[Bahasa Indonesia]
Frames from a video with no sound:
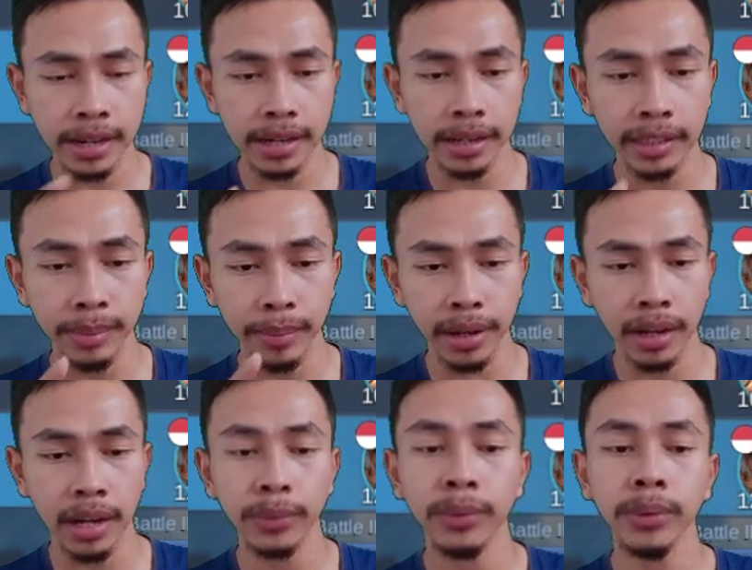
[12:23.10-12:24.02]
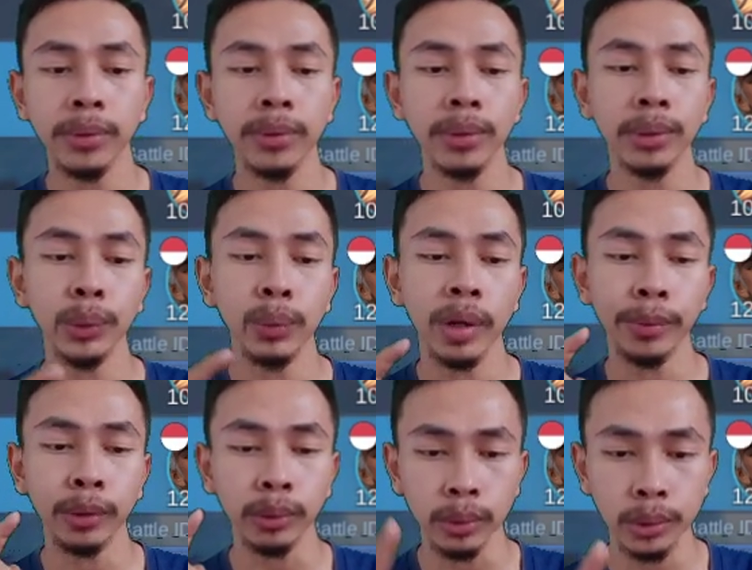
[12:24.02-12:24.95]
dan sekarang tim kakak unggul
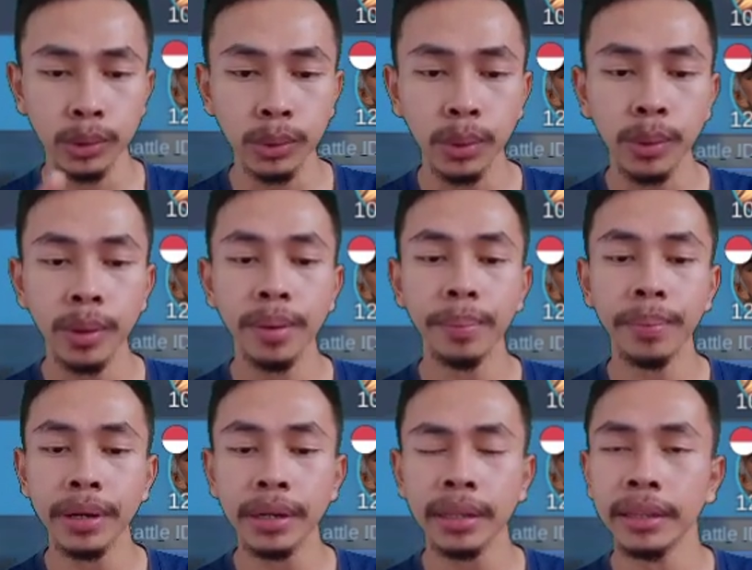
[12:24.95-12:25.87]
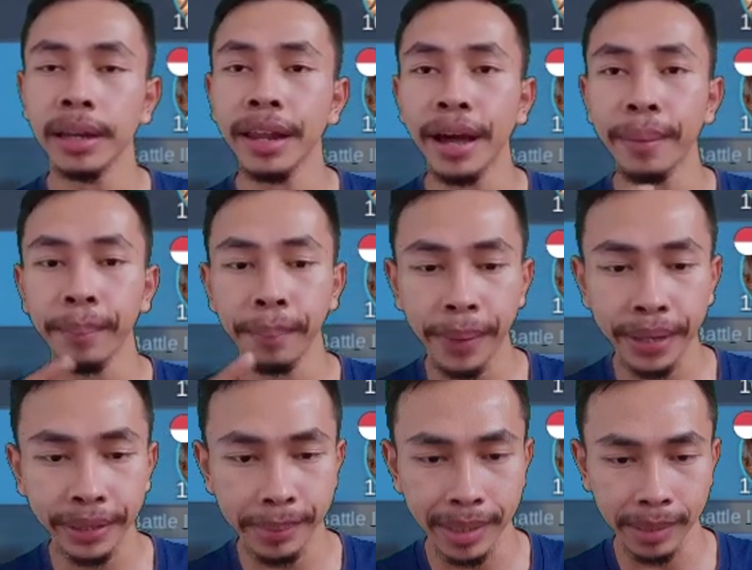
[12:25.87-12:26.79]
27 per
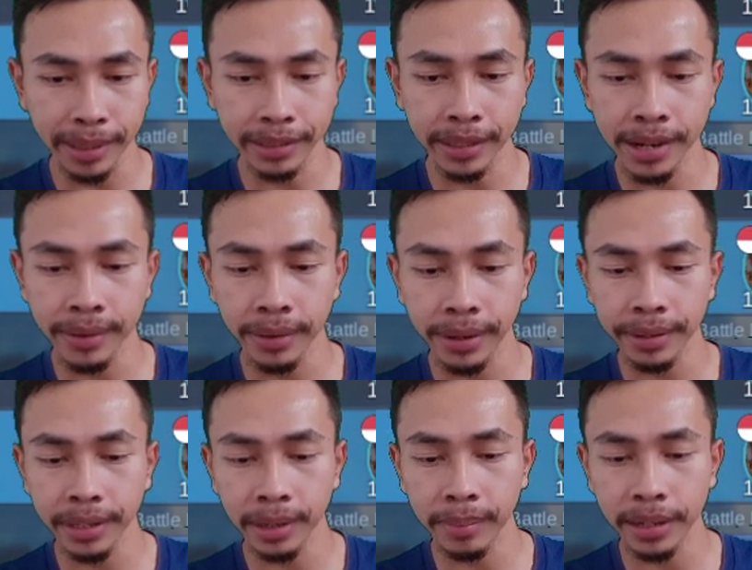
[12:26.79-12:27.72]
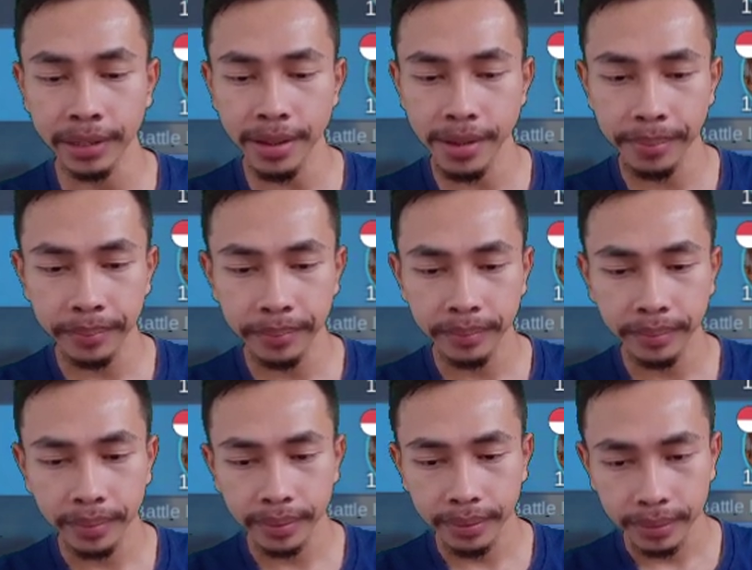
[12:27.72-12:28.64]
8 teman-teman ya. Oke, kita kembali.
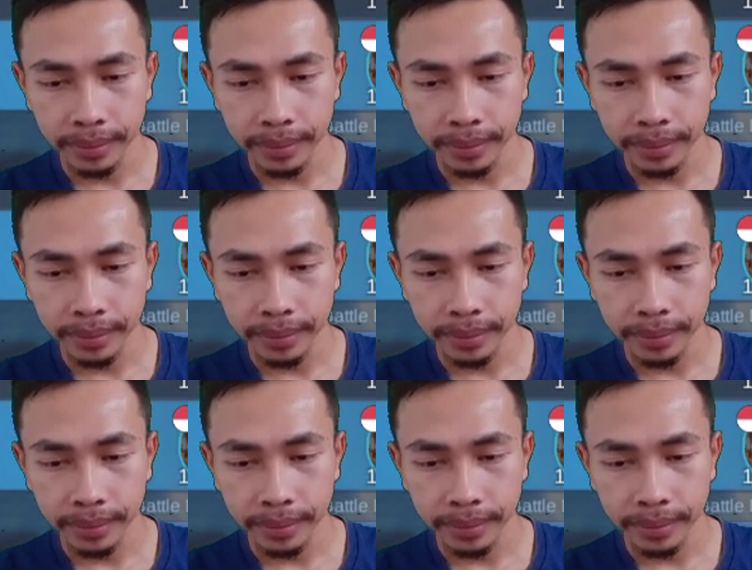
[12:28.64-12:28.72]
